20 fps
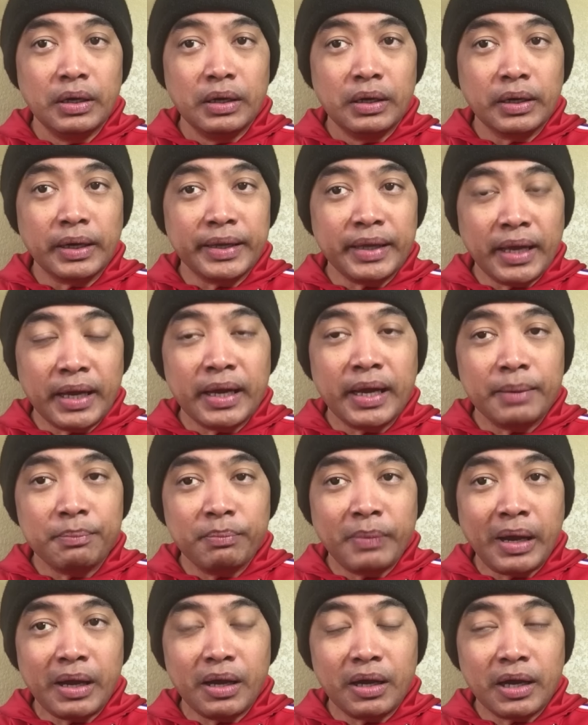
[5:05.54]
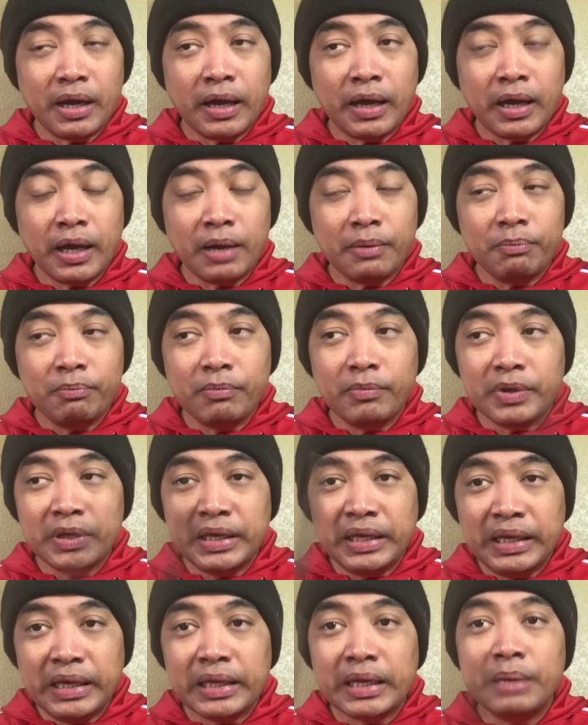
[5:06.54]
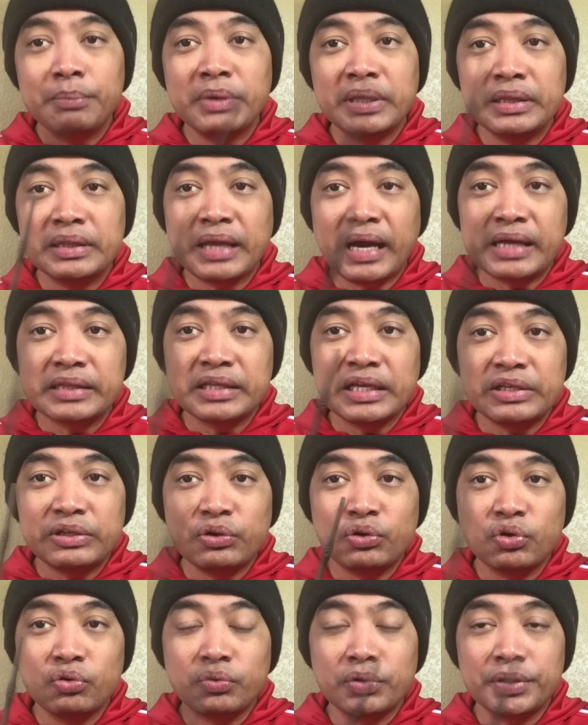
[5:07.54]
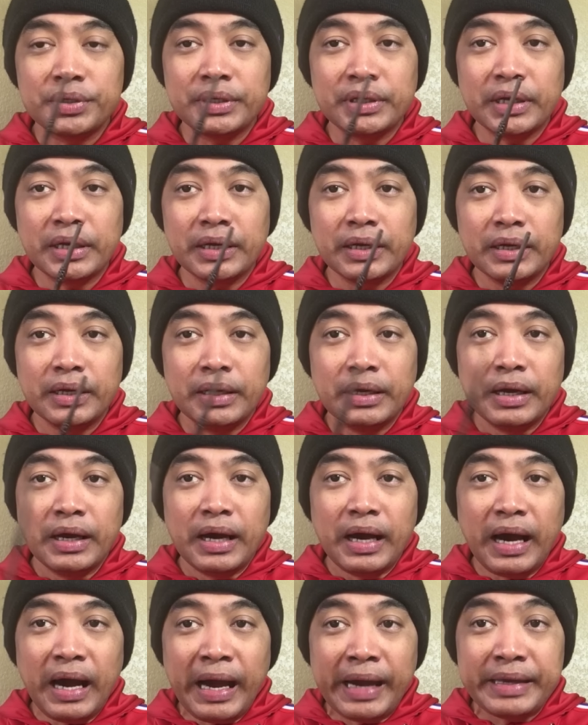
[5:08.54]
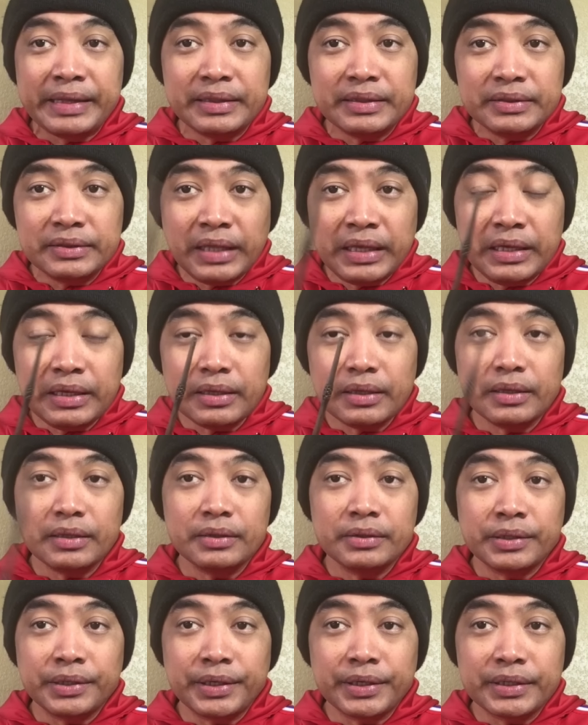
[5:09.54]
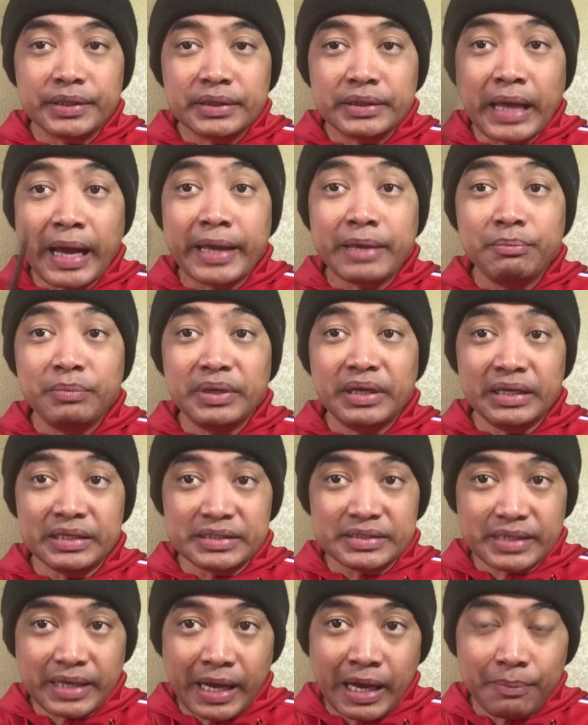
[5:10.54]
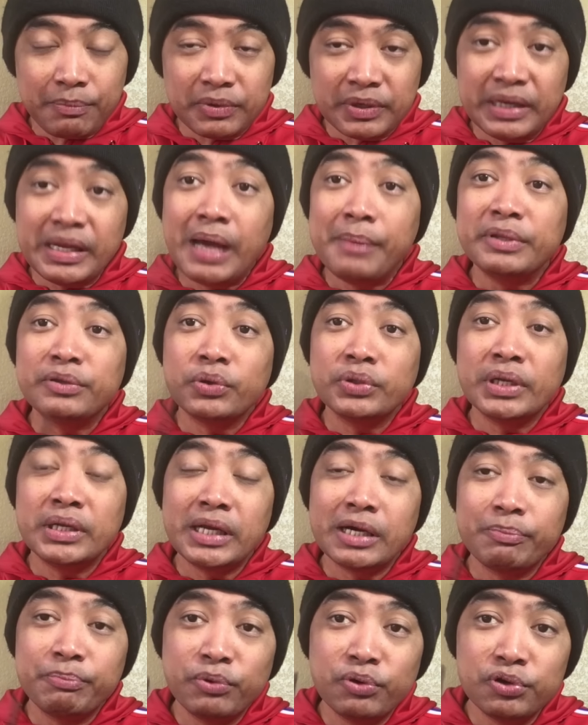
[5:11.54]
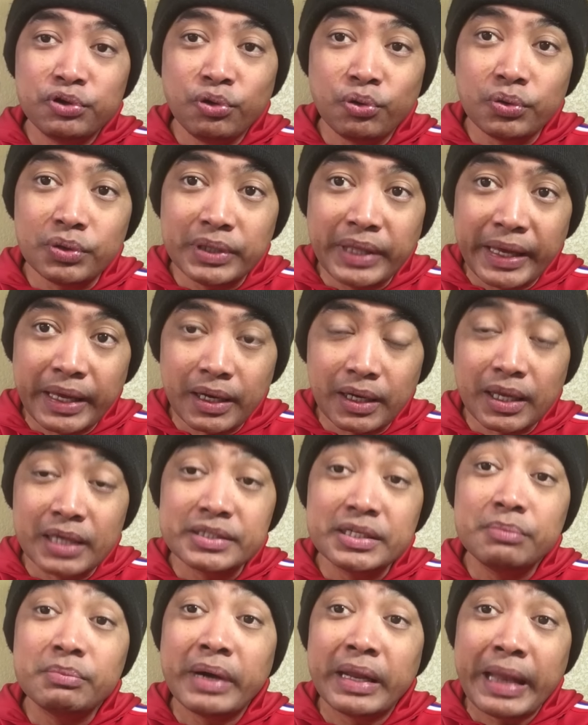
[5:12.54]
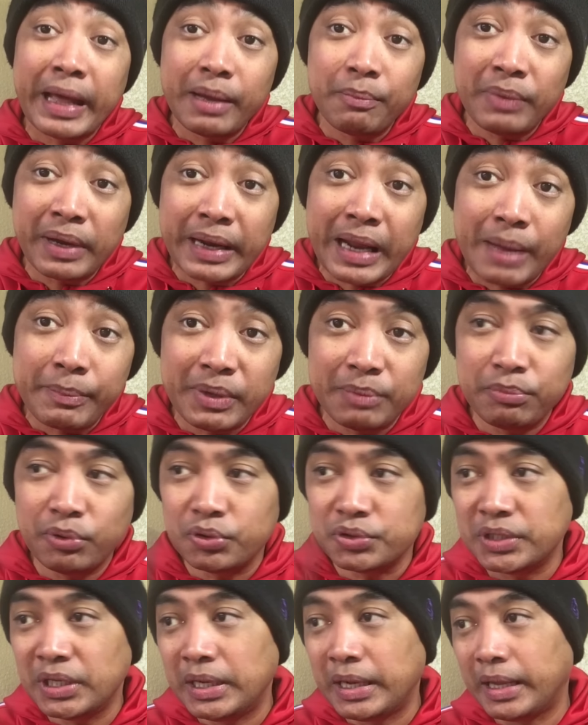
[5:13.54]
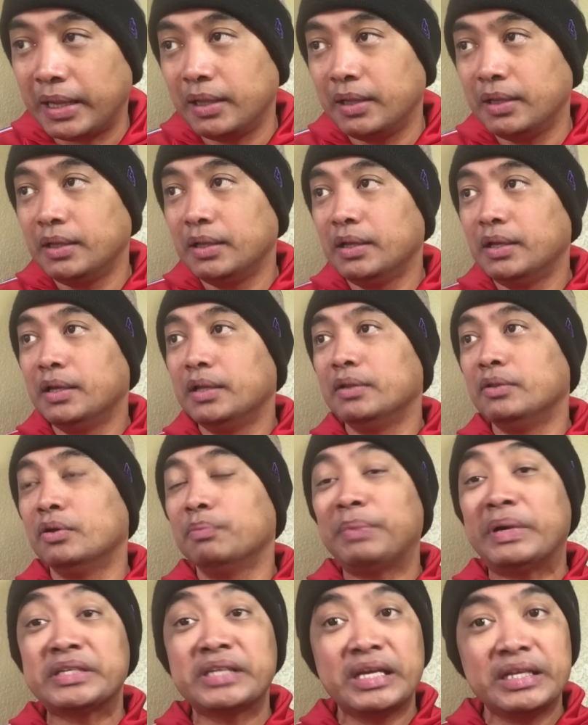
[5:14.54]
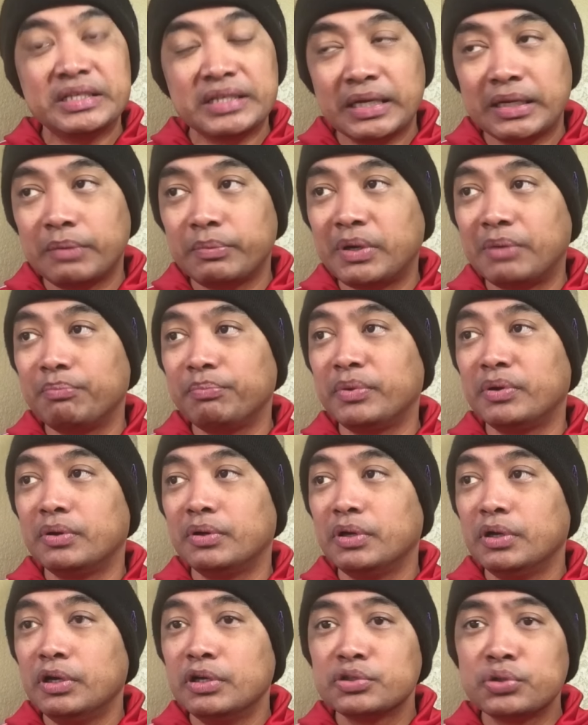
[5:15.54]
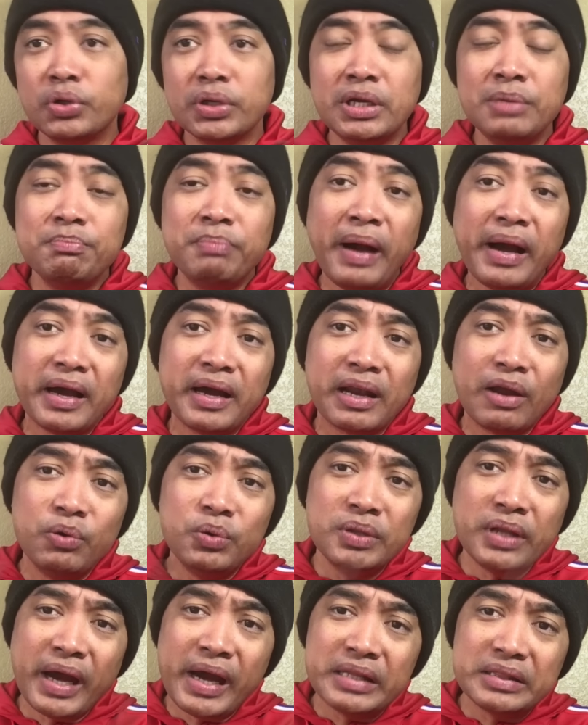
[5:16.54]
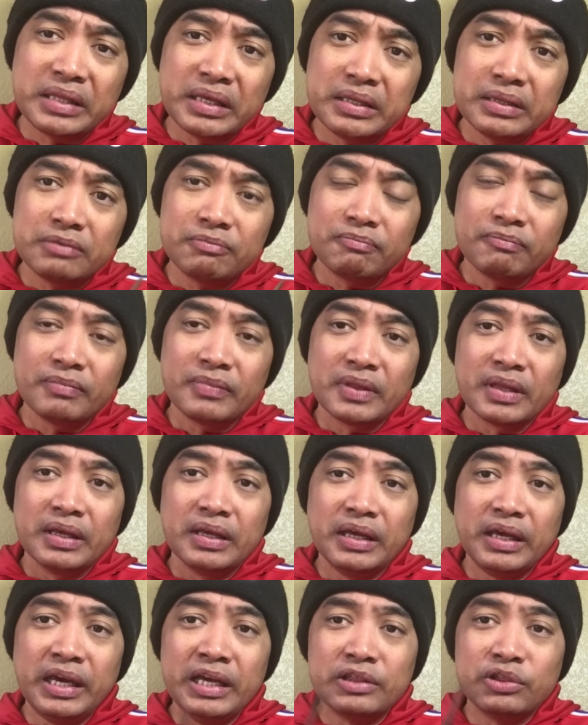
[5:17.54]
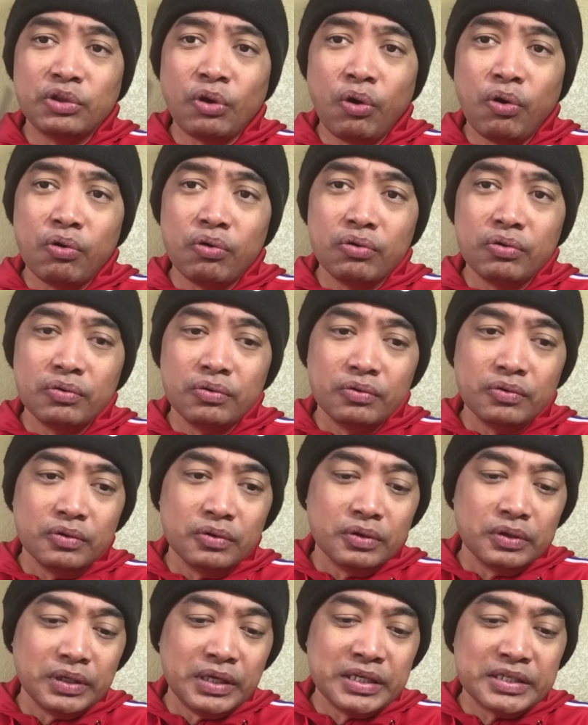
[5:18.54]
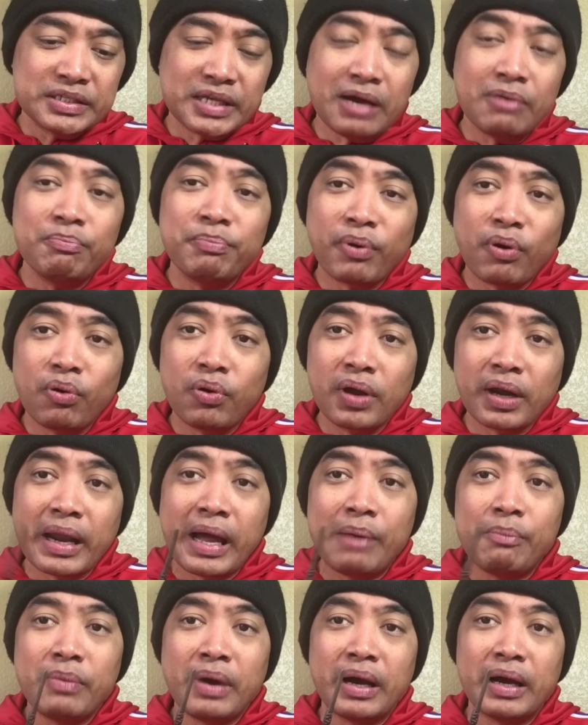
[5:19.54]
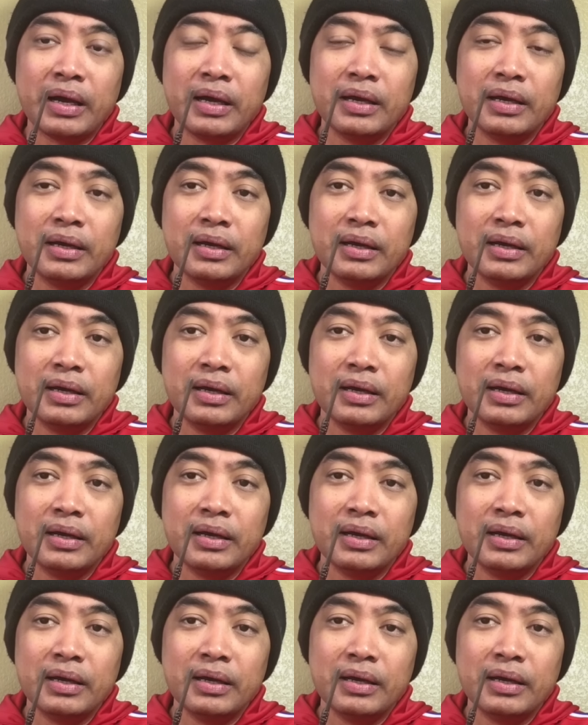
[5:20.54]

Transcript: Kaya nga uh, hihiramin natin yung word na I think their time is up. Ginamit ko na lang po yung there kasi mala, marami po sila. No, pasensya naman po. So, i-background natin itong isang programa